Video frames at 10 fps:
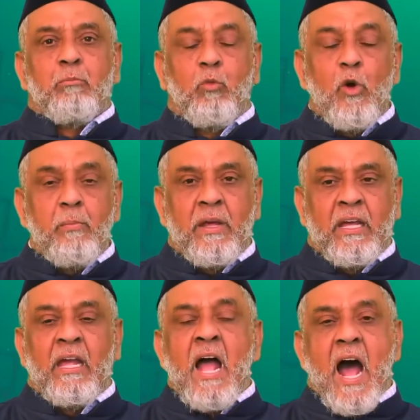பூமி
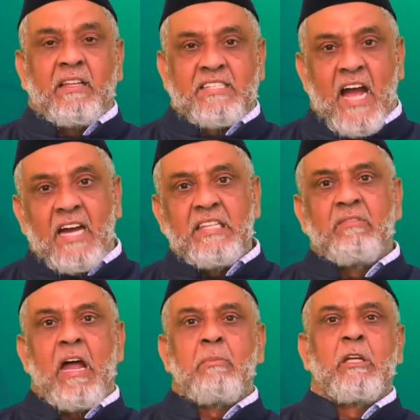அது சாய்ந்து
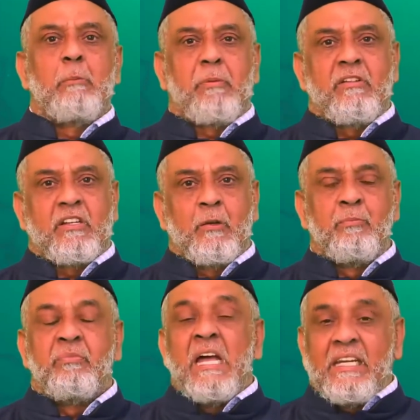விடாமல் இருப்பதற்கும்
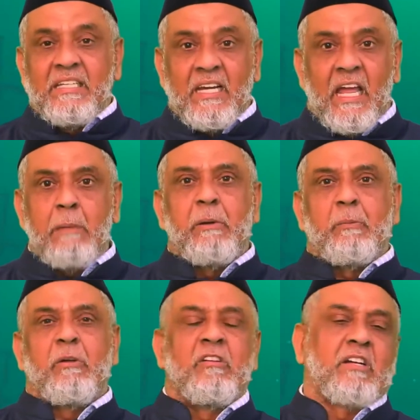நிலை
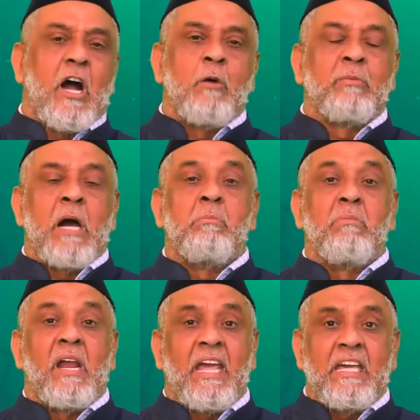பெறுவதற்காகவும் நாம்
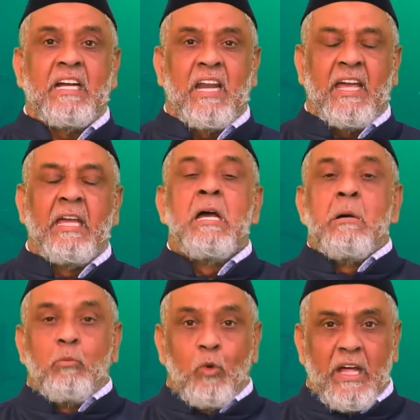மலைகளை
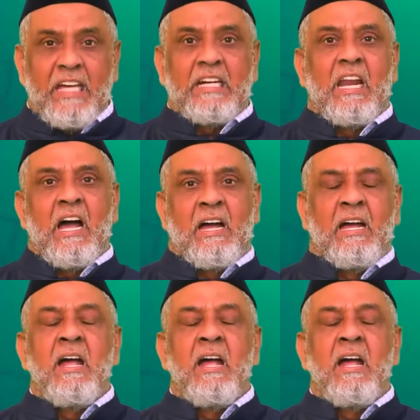முளைகளாக